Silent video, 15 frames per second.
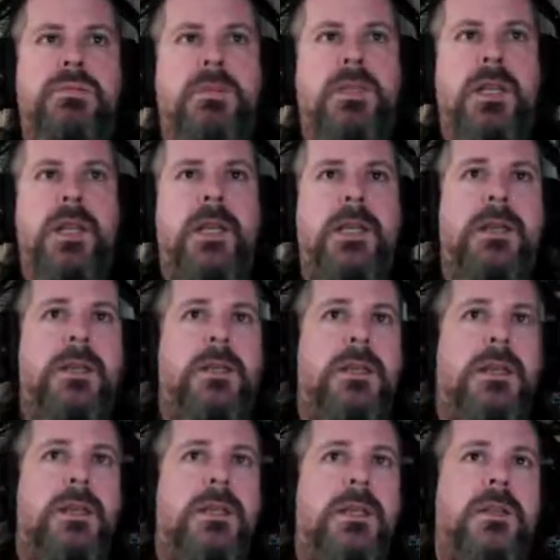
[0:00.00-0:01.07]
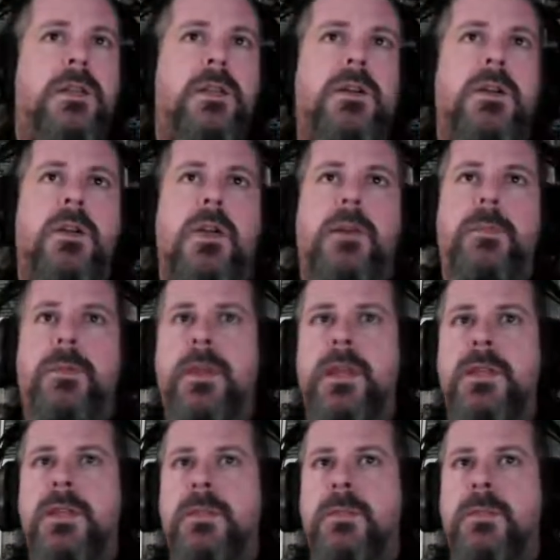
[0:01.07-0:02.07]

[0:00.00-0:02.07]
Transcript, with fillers: de, todo lo que podáis